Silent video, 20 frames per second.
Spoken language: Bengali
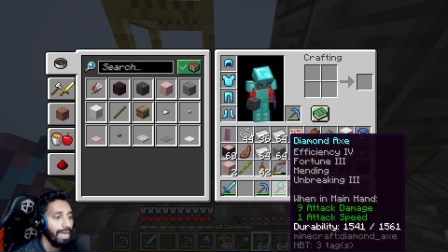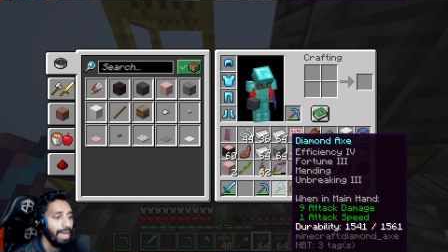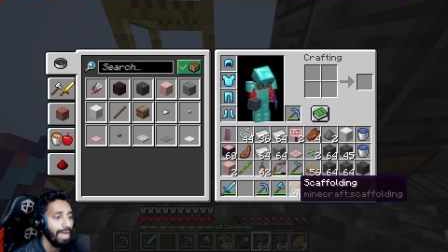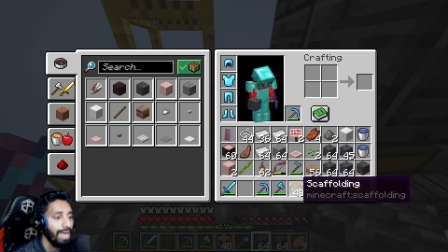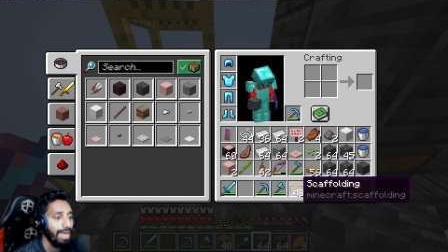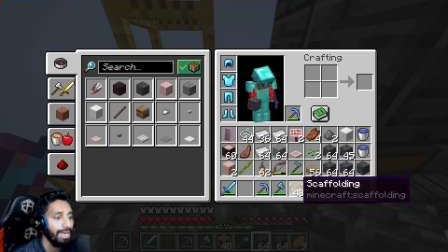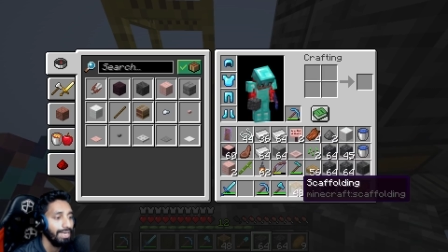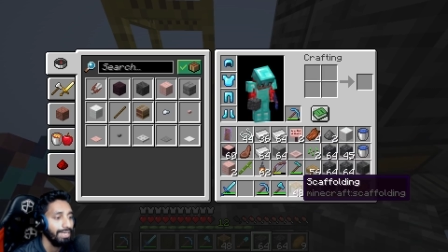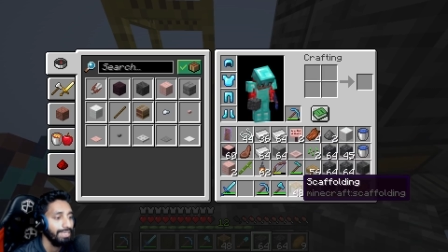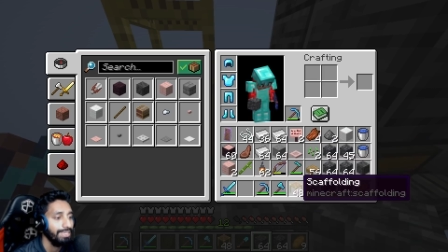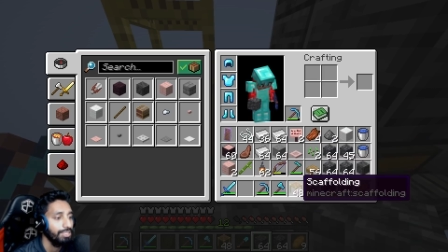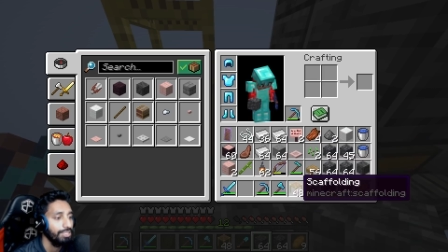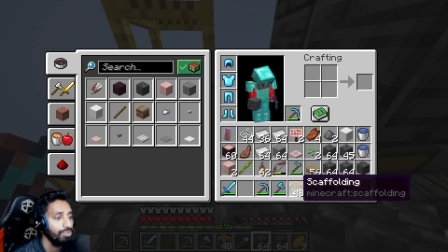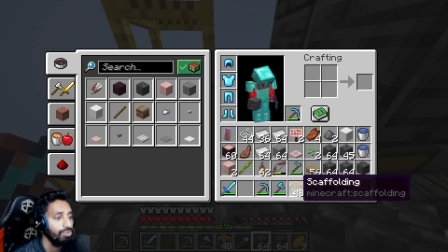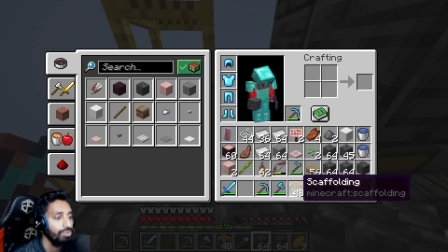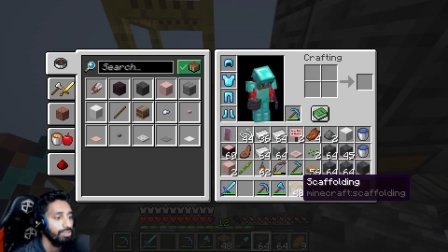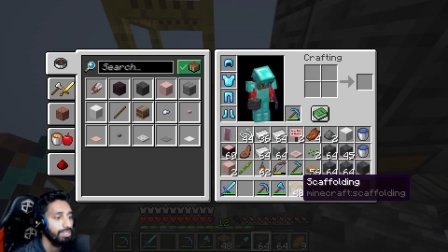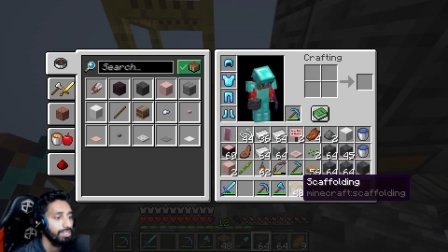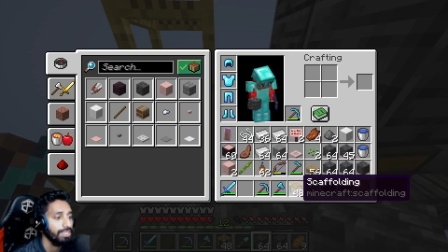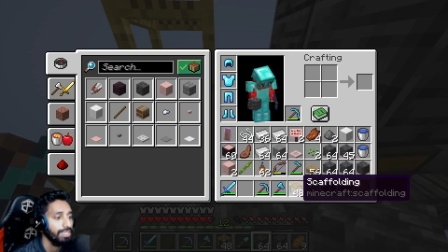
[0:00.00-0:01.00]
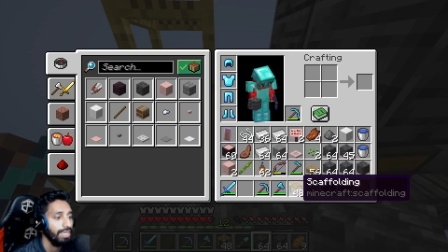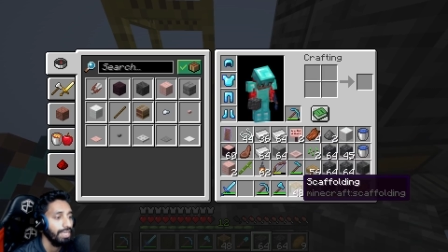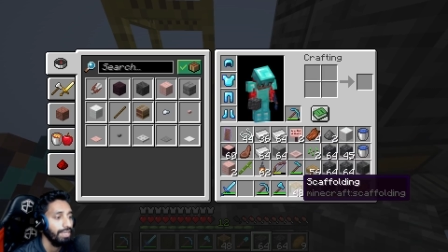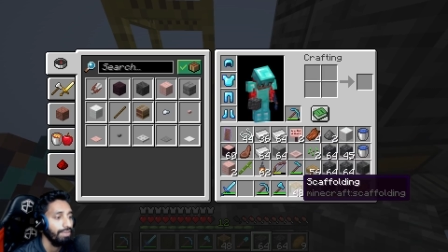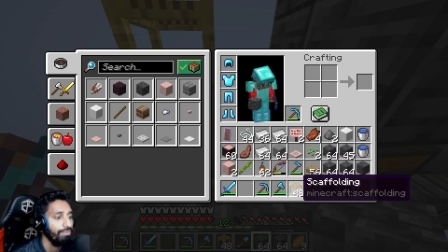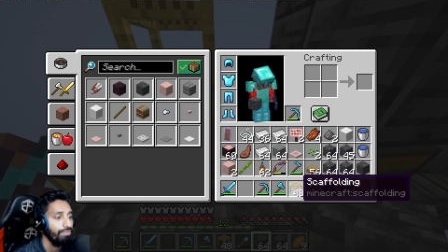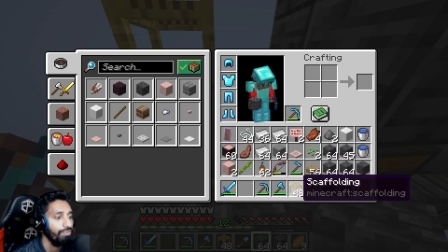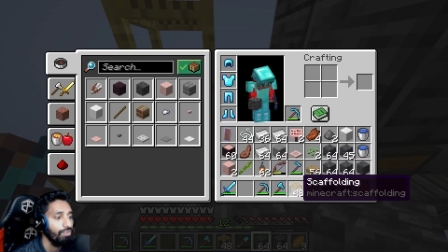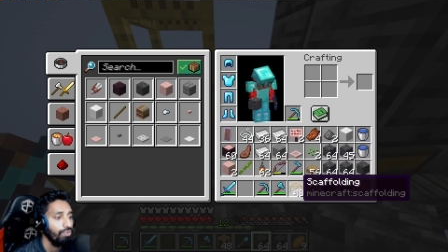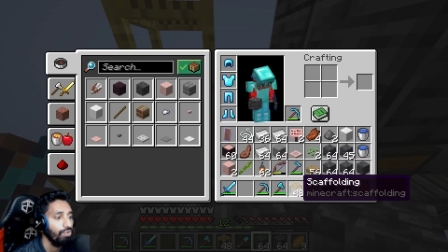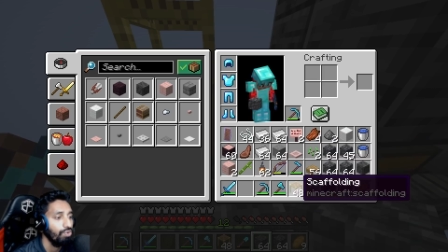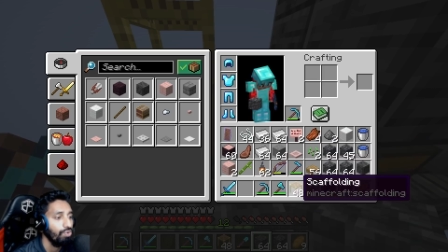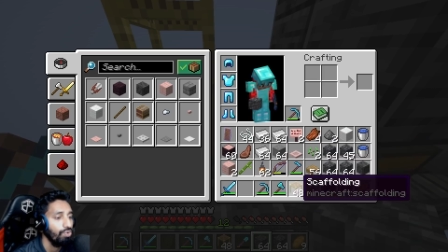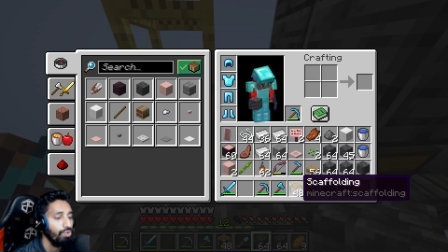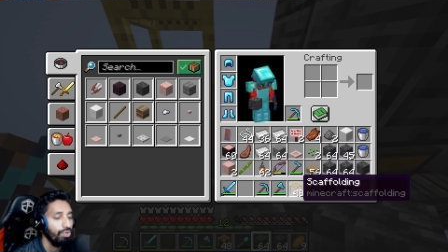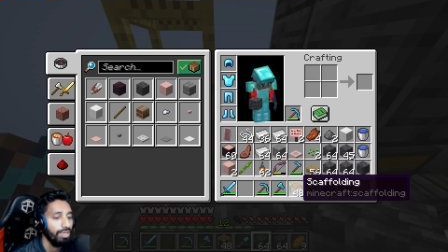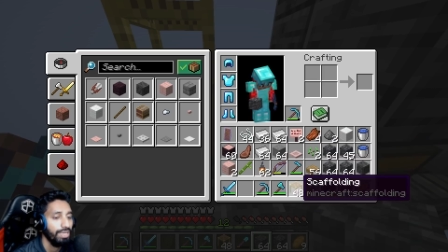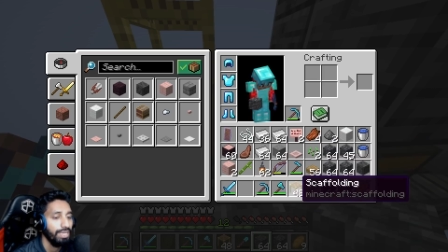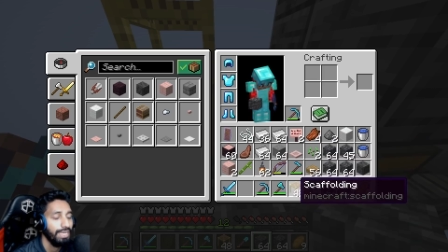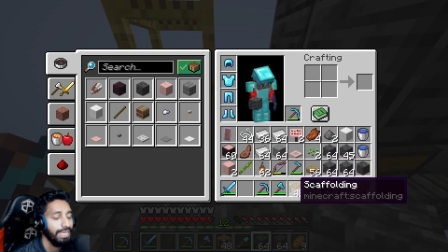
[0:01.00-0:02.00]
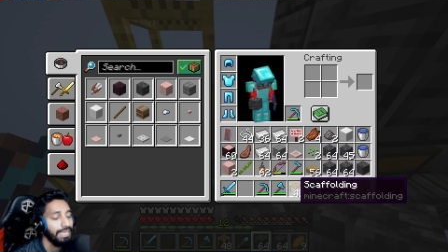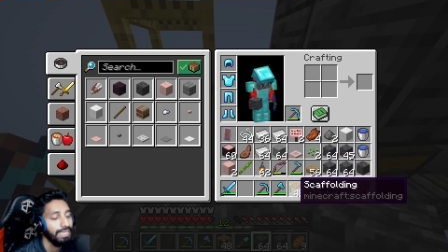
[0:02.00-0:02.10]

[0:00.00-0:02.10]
আর কিছু স্ক্যাফোল্ডিং